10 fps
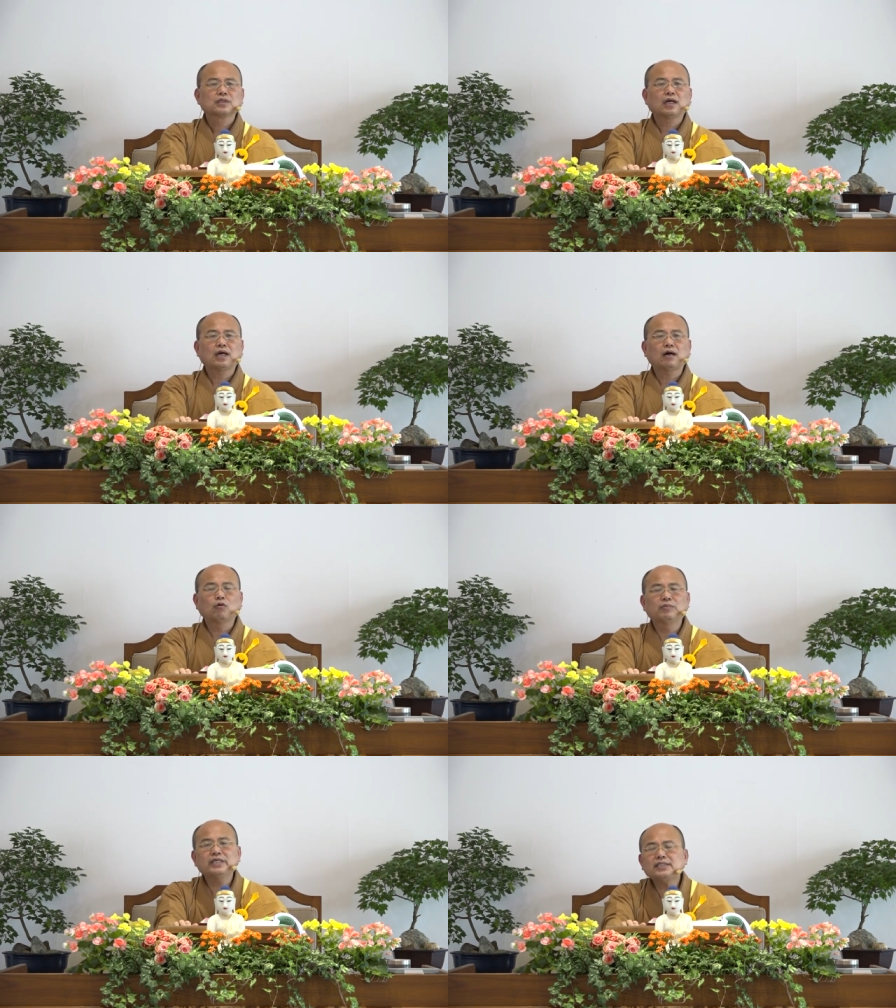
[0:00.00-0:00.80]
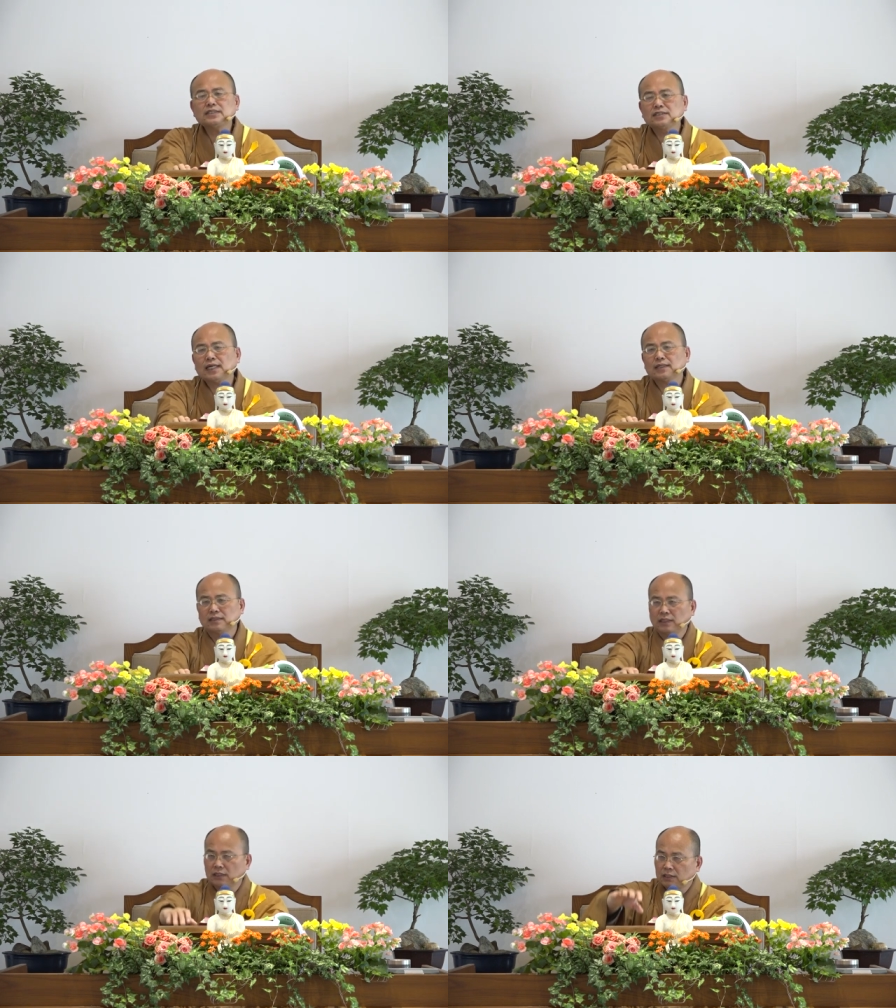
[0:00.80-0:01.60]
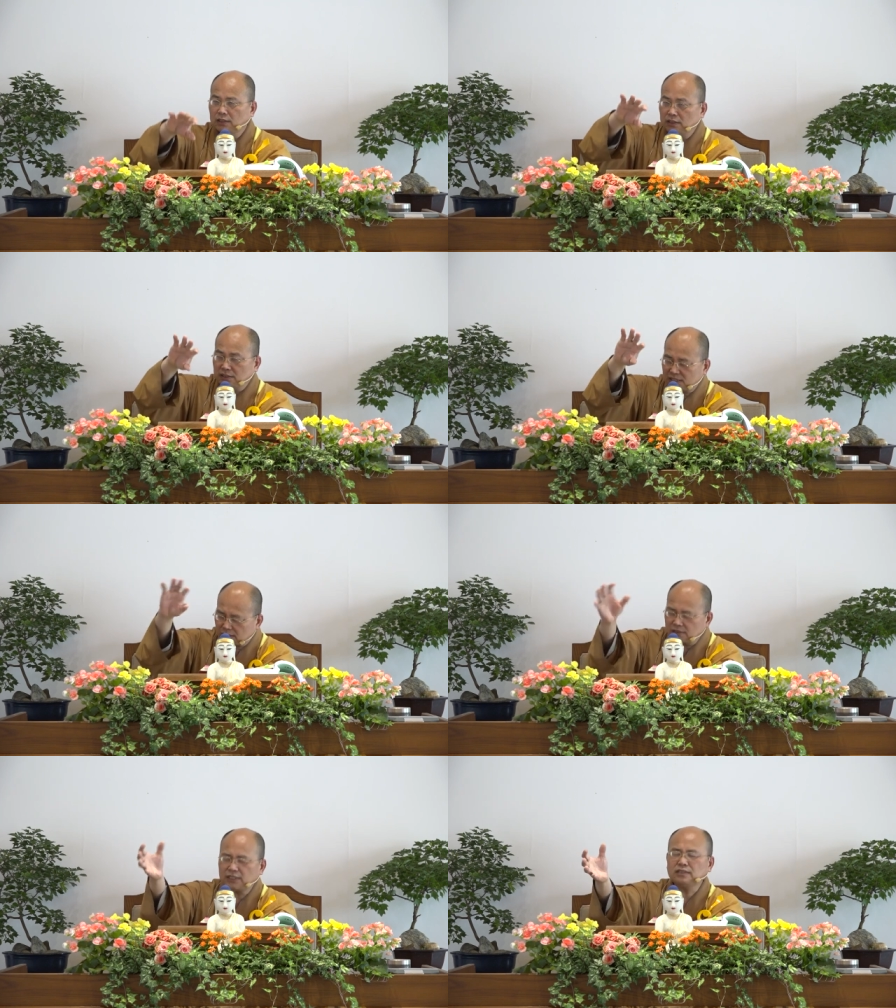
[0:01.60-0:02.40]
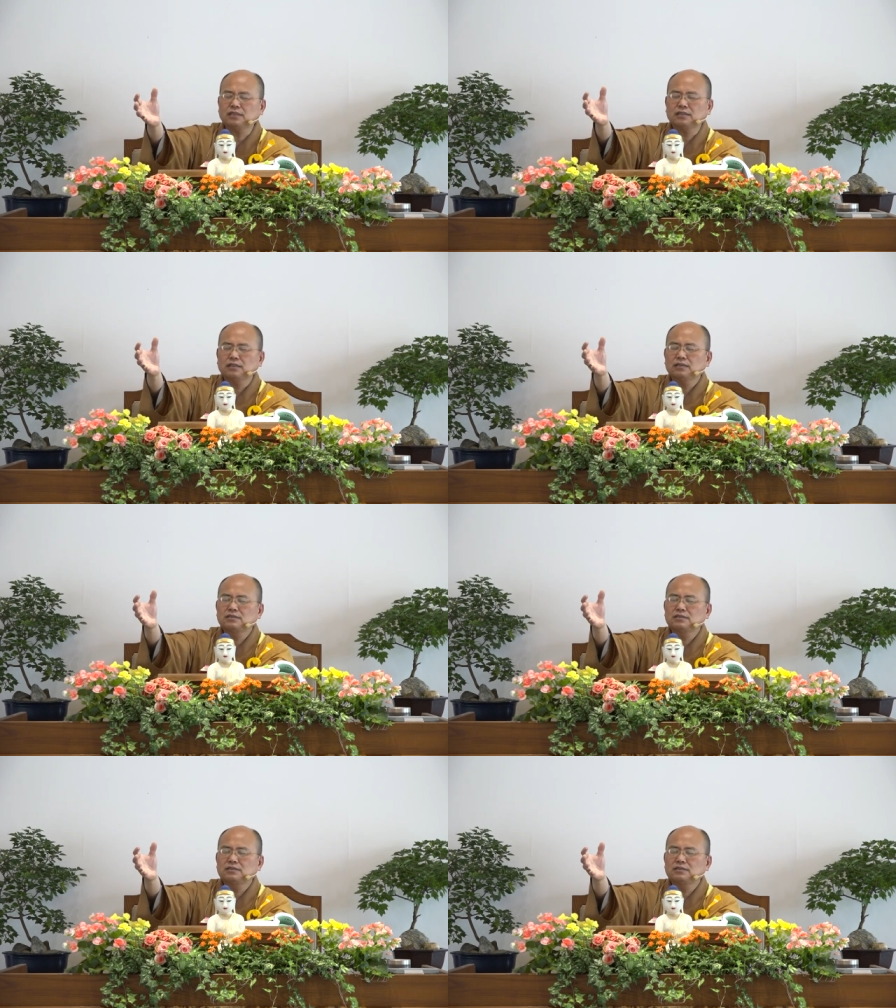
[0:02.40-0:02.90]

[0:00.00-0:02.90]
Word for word: 啊，我们一直让世间的